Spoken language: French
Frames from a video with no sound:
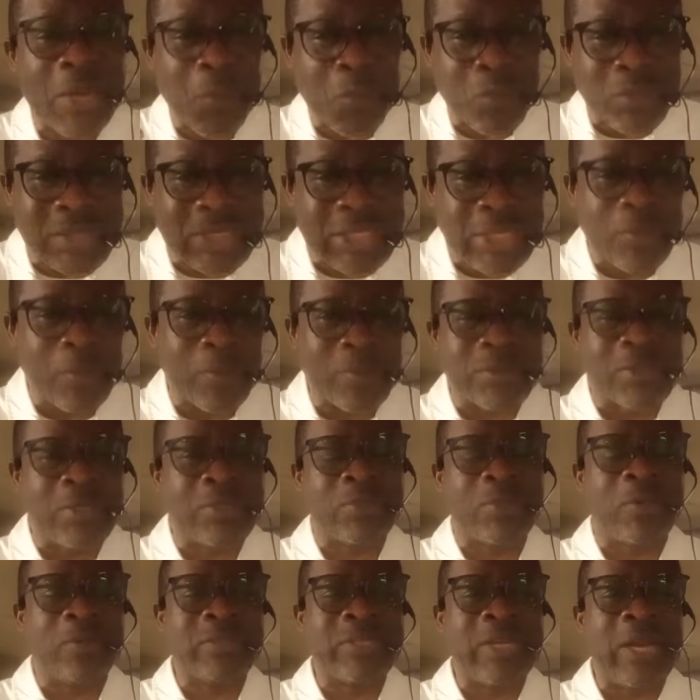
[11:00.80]
aussi dans ce
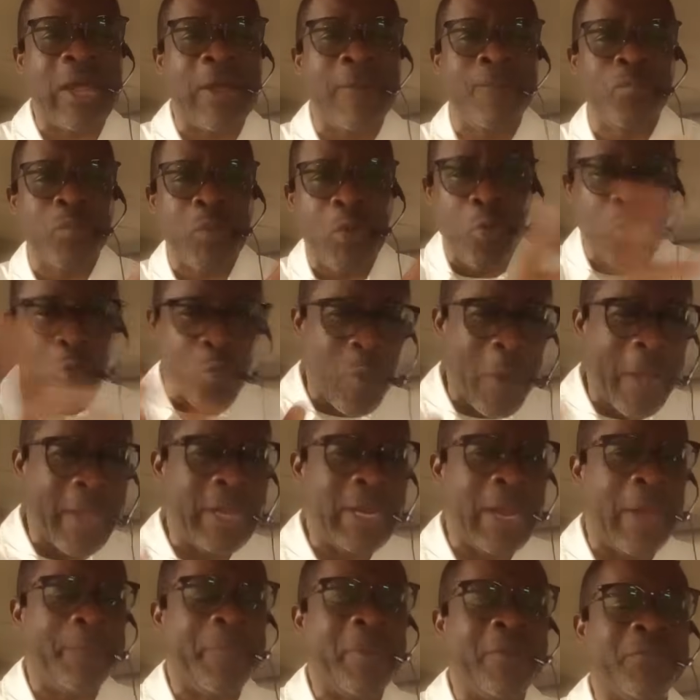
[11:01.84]
sens-là. Le Kwaï
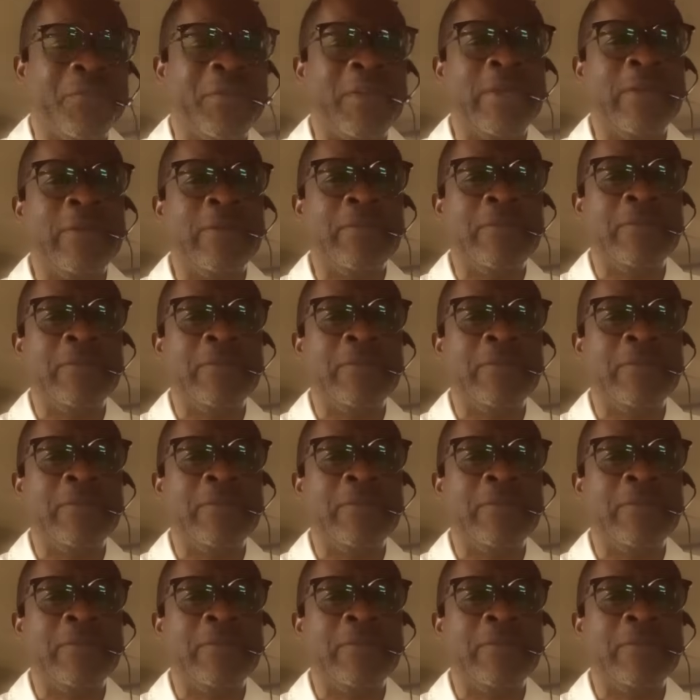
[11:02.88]
ne l'a pas fait.